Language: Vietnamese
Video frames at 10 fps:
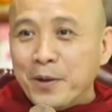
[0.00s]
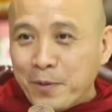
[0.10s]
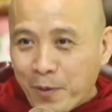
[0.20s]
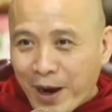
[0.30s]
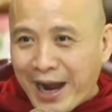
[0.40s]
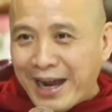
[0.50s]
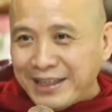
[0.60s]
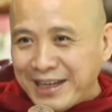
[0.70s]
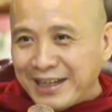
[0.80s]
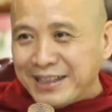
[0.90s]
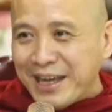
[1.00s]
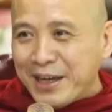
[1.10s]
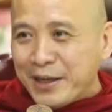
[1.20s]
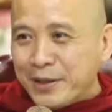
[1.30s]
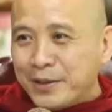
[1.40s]
quả chẳng
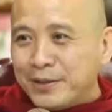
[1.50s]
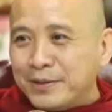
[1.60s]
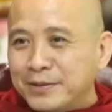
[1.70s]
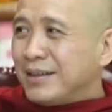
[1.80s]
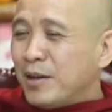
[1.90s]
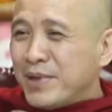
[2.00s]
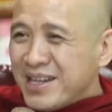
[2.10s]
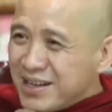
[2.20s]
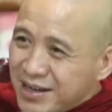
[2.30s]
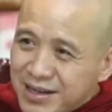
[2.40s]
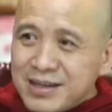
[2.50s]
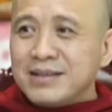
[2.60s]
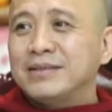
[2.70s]
đeo không có giận hơn